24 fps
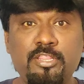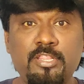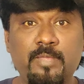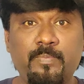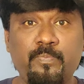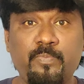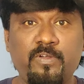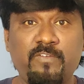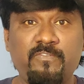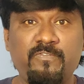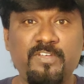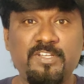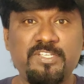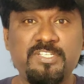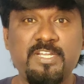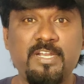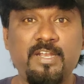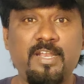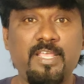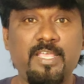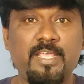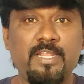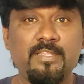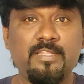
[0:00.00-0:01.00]
எந்த
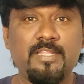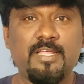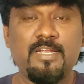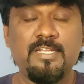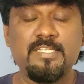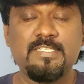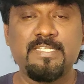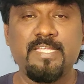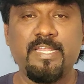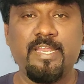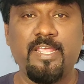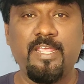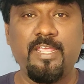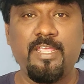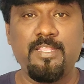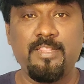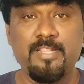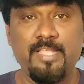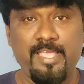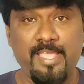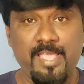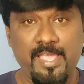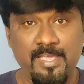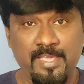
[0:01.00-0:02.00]
ப்ரொஃபஷன்ல இருந்தாலும் சரி
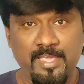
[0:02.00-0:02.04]
இந்த